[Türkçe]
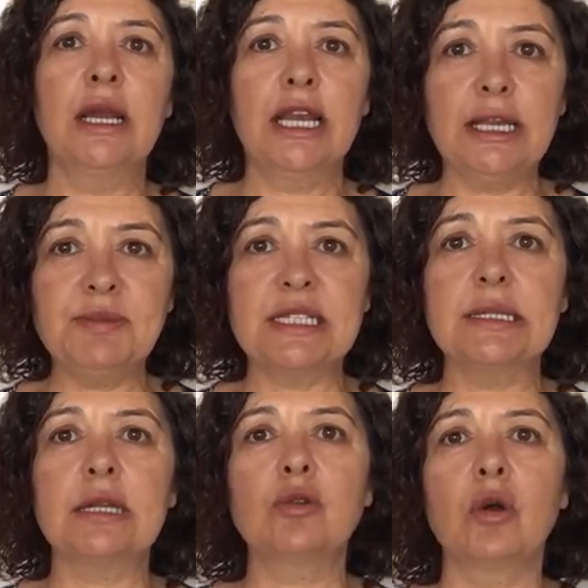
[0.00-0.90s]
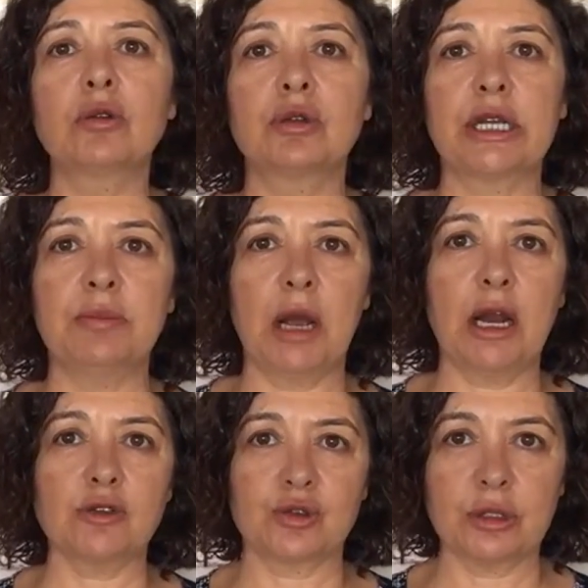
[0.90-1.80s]
Hepsini de doldurayım
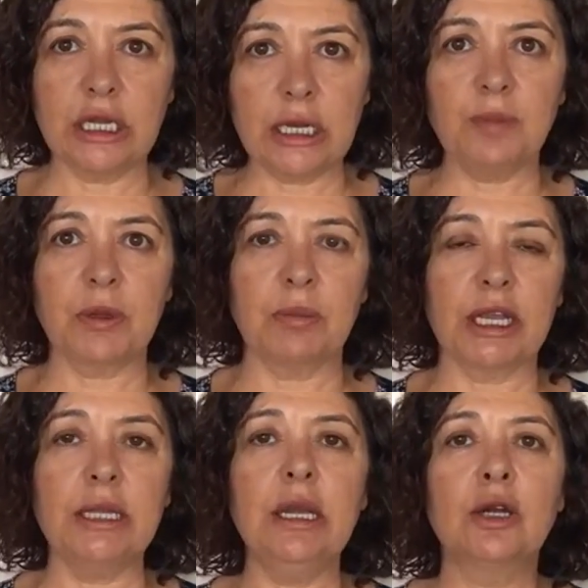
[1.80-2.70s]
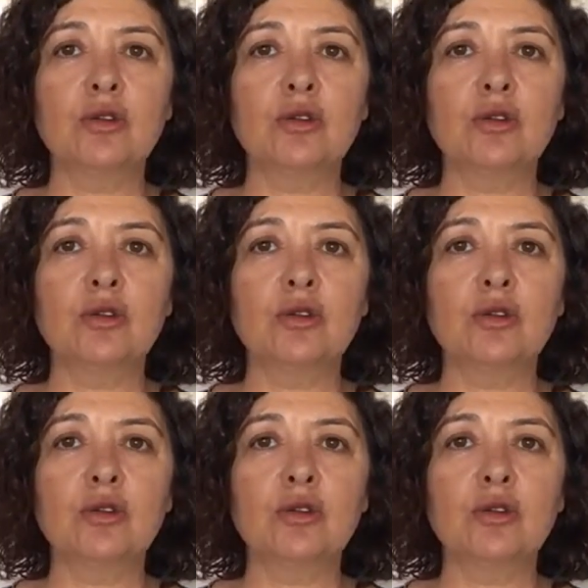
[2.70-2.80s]
arzusuna kapılmayın.